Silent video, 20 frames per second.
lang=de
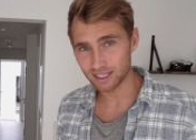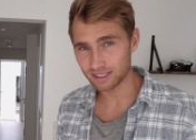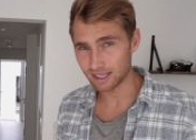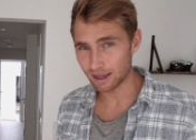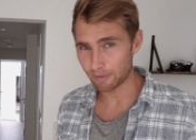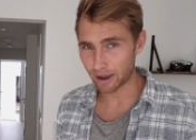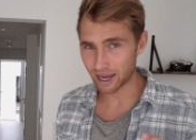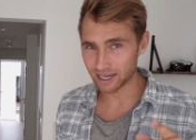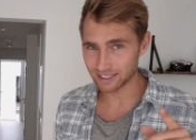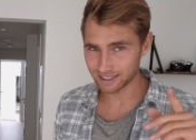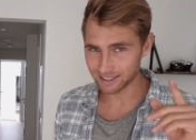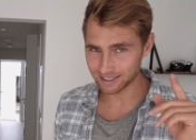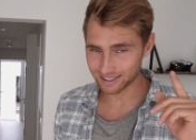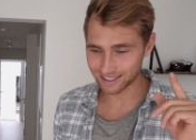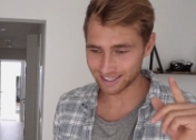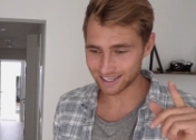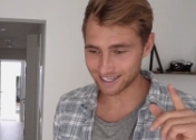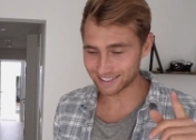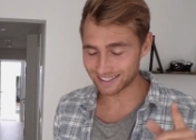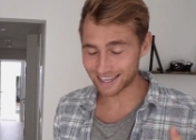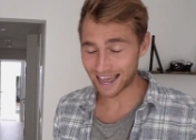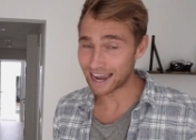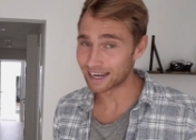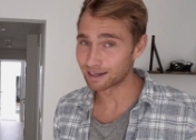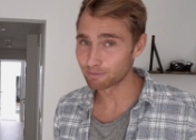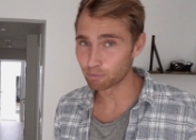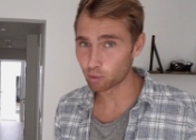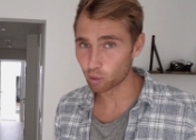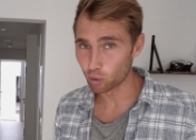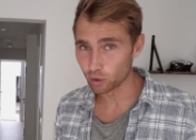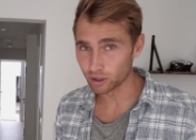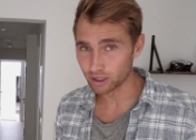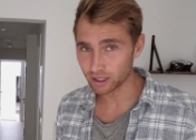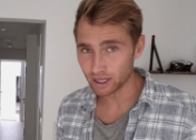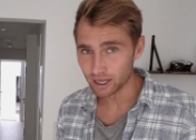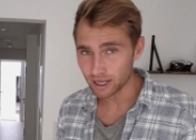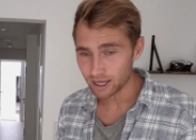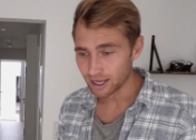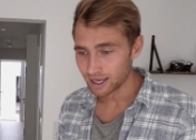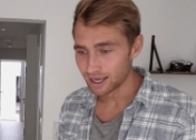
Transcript: deshalb heißt Designboden.